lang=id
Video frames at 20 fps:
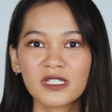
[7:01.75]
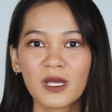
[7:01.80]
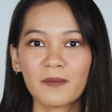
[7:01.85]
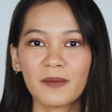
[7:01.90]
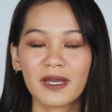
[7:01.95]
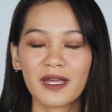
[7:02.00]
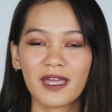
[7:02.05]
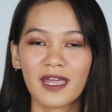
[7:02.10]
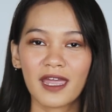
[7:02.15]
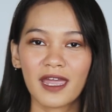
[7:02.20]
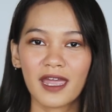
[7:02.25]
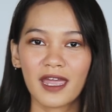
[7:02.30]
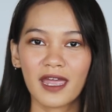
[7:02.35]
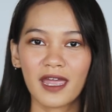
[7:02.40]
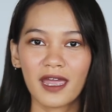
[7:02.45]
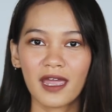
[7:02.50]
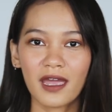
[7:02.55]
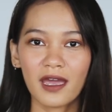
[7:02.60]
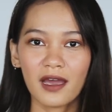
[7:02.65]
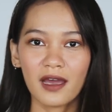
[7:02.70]
usah
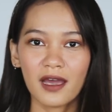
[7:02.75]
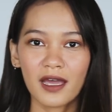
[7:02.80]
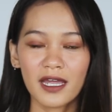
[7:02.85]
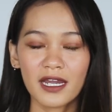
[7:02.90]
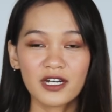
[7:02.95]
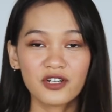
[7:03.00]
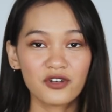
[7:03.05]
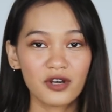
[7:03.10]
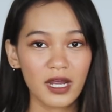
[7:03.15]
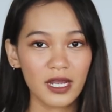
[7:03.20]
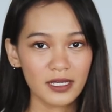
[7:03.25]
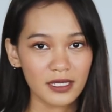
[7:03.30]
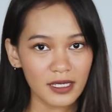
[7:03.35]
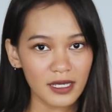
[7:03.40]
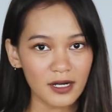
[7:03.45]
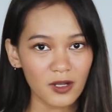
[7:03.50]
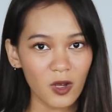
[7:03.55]
pakai uh, hair dryer.